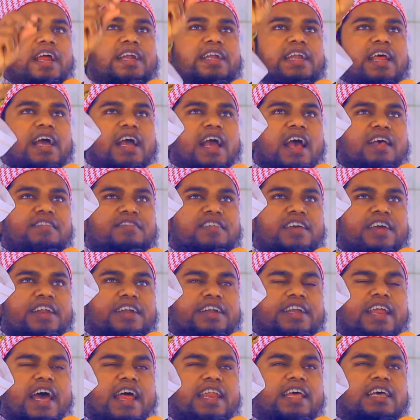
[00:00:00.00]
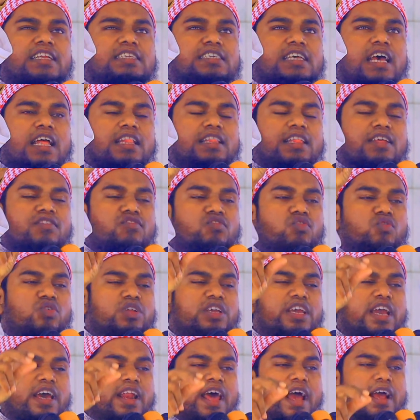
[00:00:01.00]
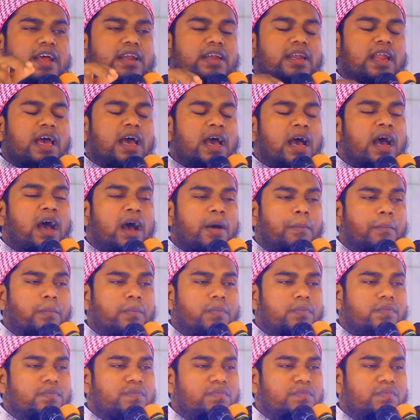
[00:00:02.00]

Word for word: একটা গাছের ডালের সাথে ঝুলিয়ে রাখলাম